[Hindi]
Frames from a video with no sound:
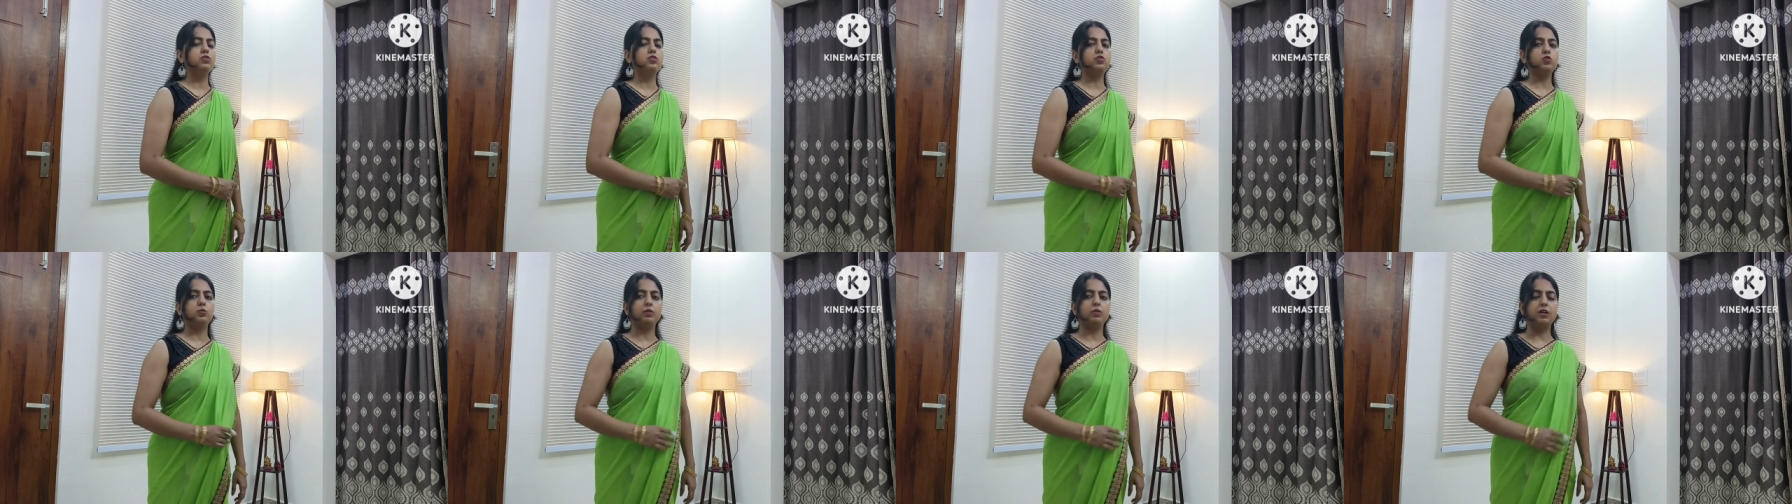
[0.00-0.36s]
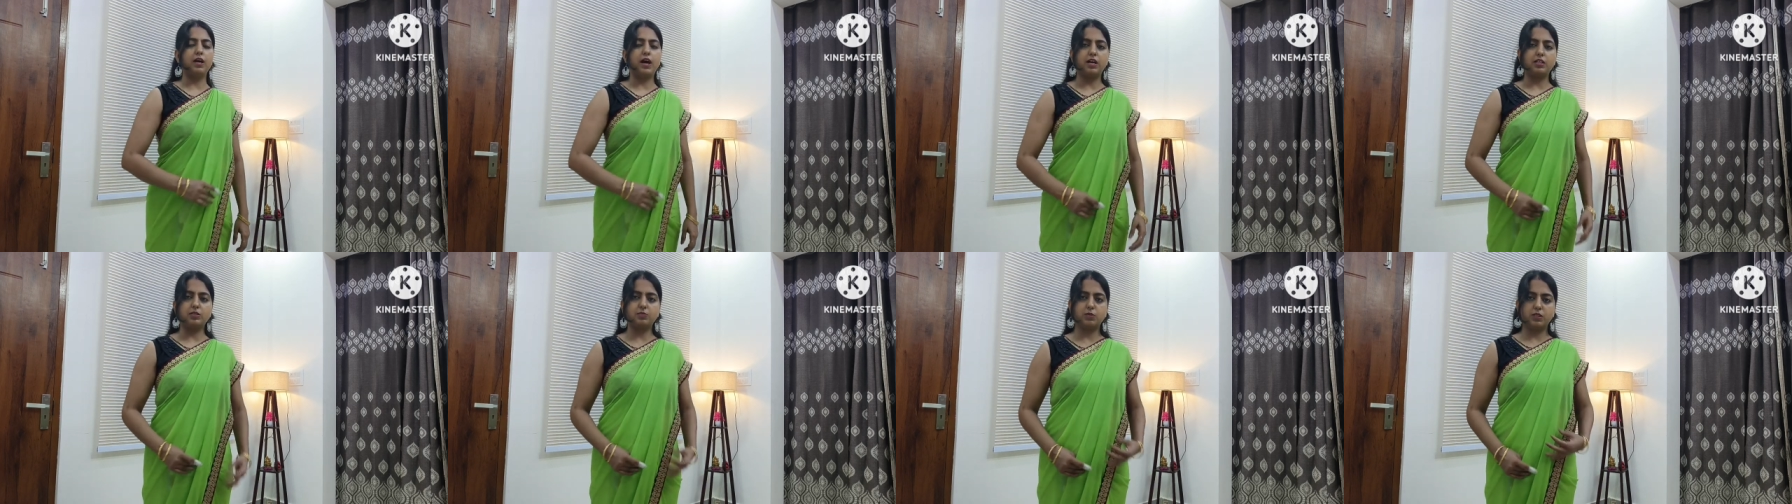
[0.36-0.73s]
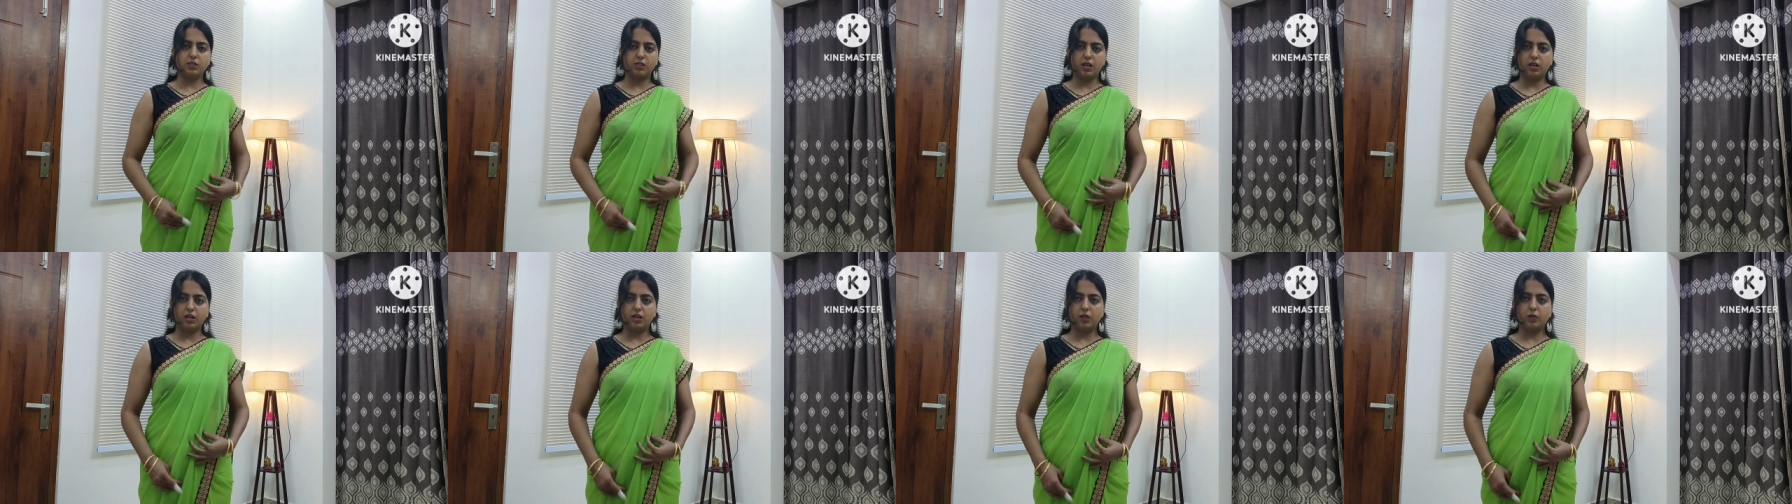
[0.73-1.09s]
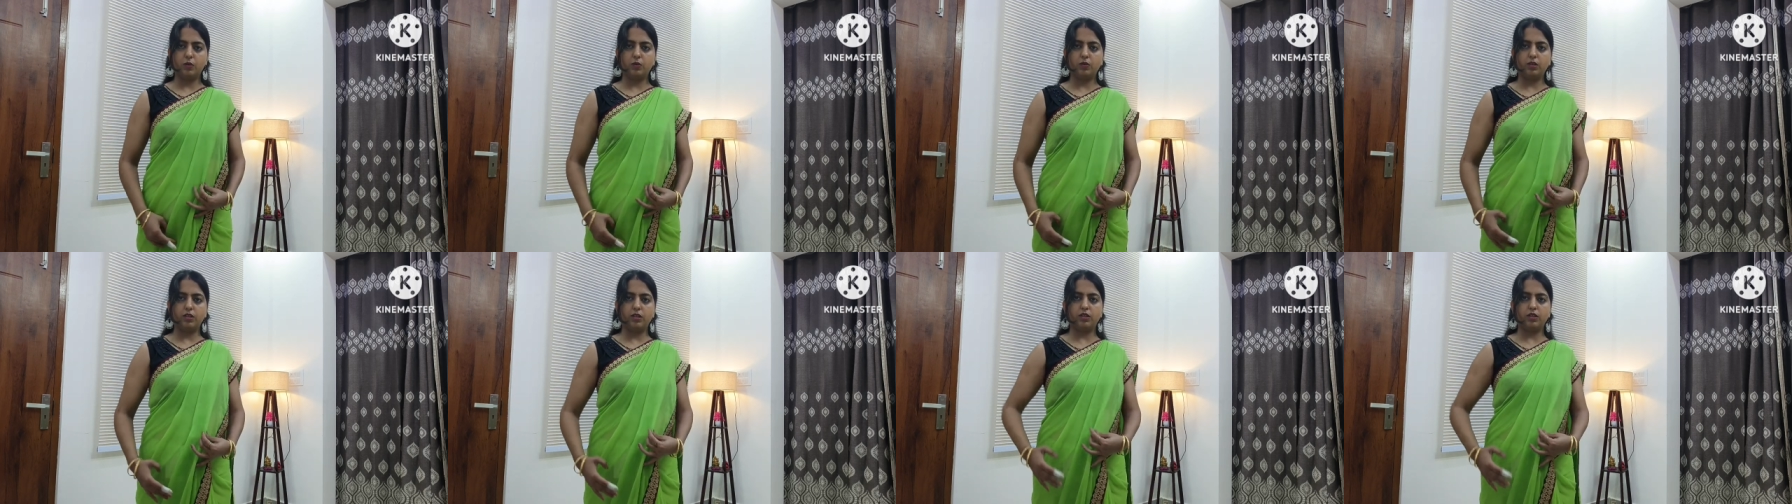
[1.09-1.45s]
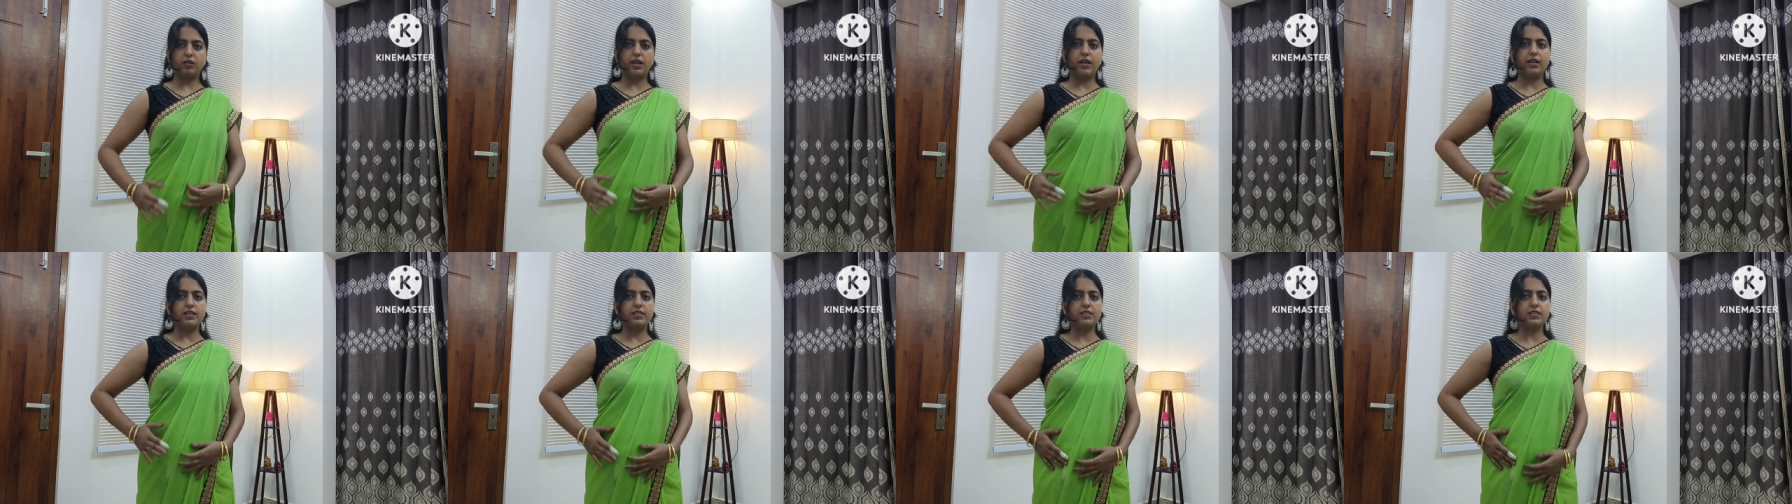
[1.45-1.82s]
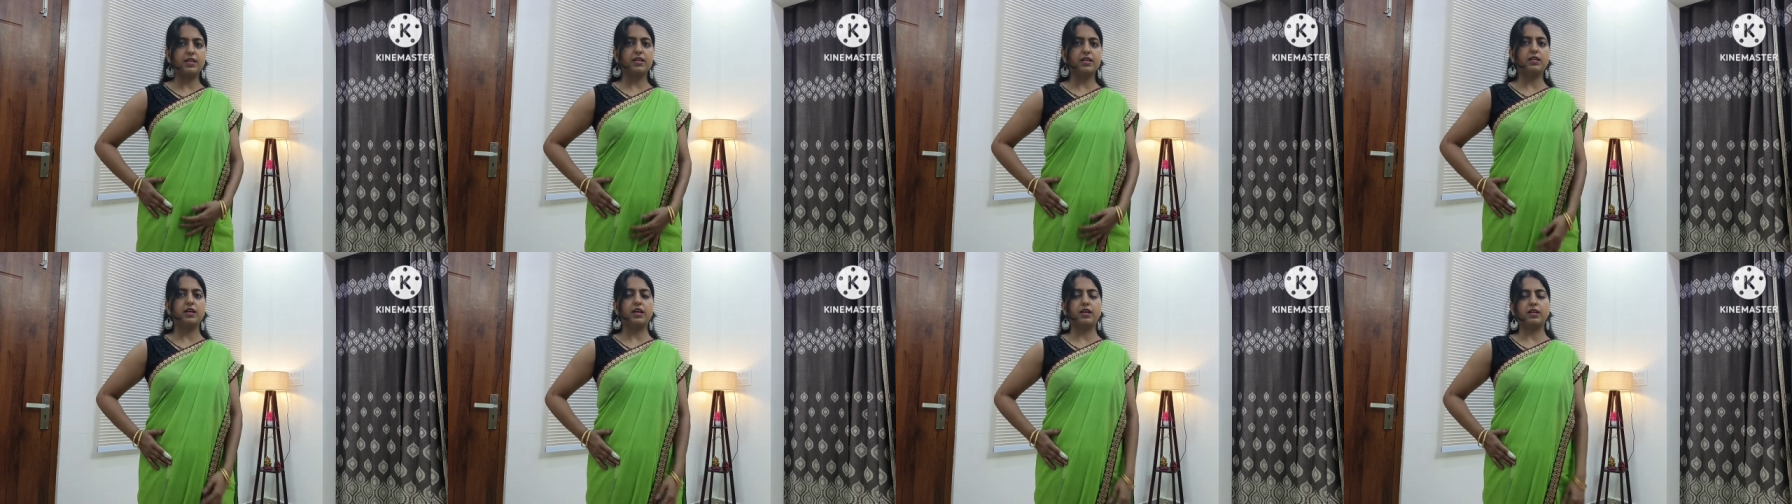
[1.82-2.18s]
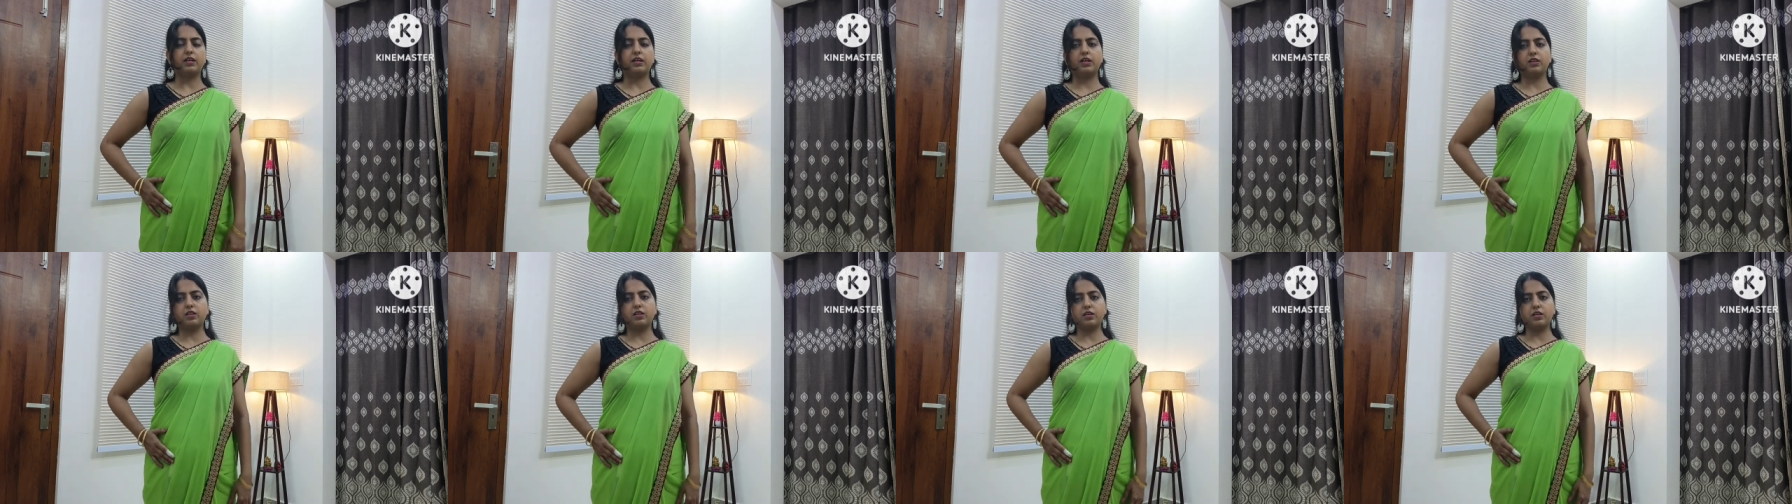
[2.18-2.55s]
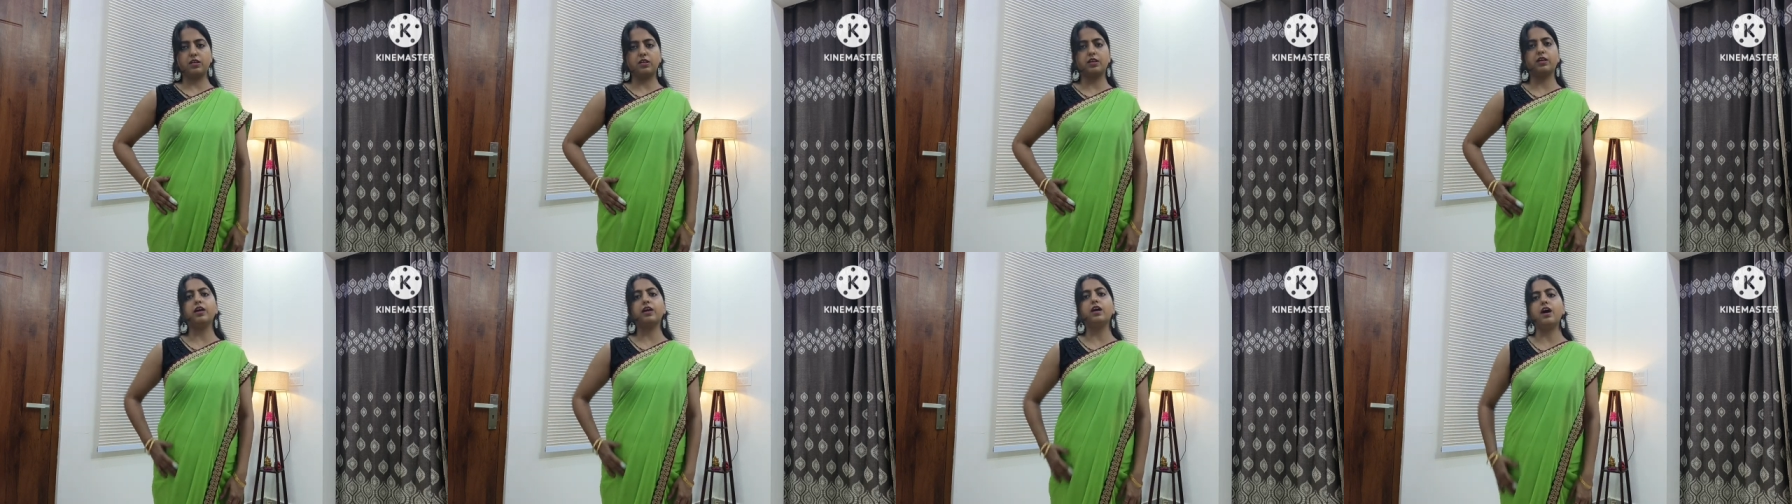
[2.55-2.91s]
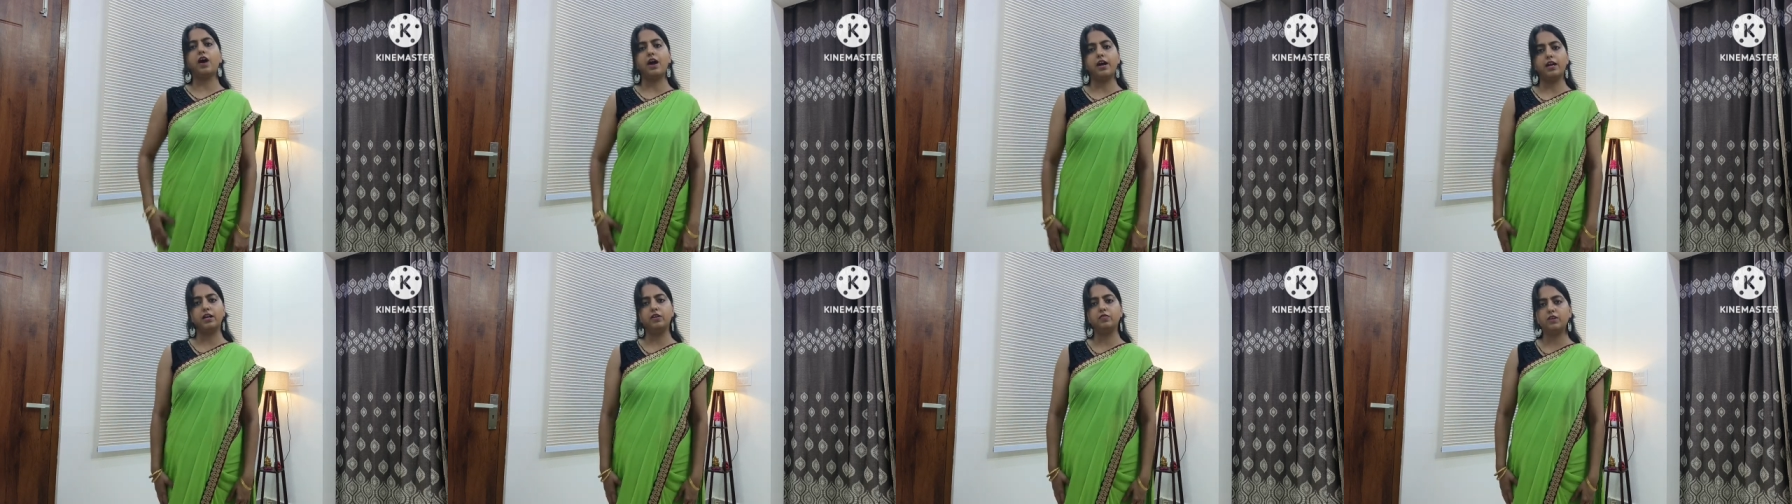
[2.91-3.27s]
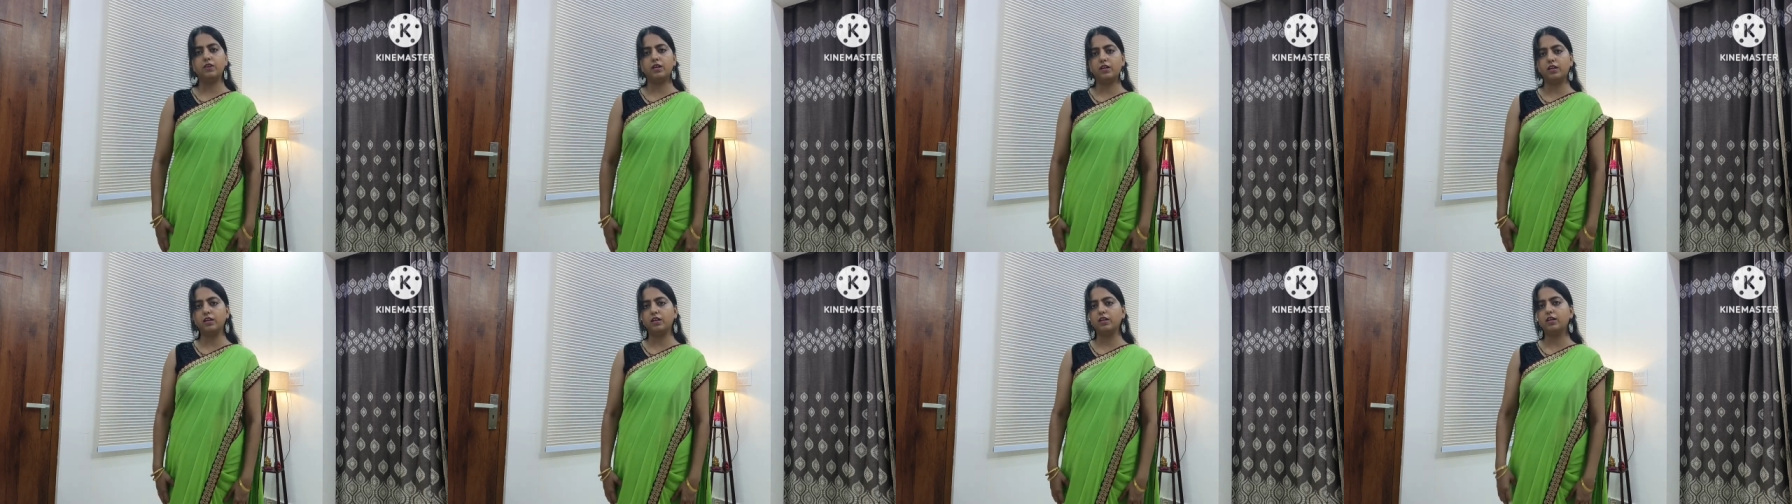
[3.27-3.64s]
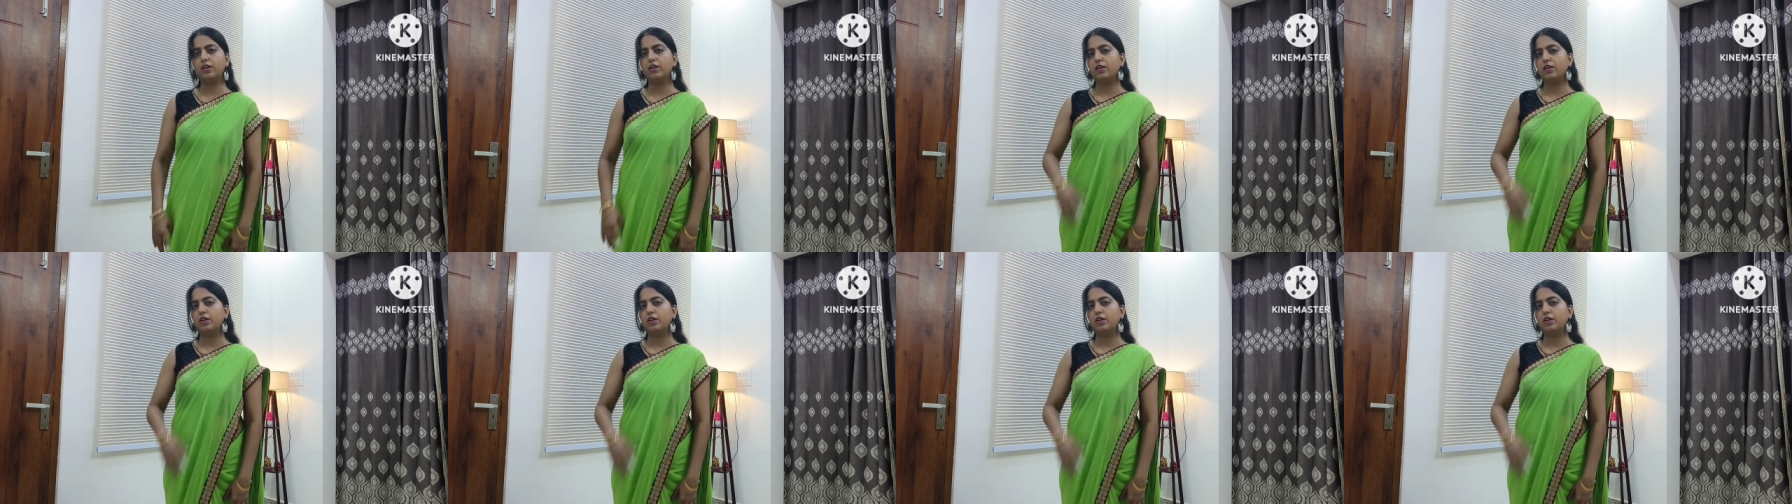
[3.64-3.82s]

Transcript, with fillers: जो मैं आज बता रही हूँ ये राइट साइड हैंकी टकिंग है हाइड वाले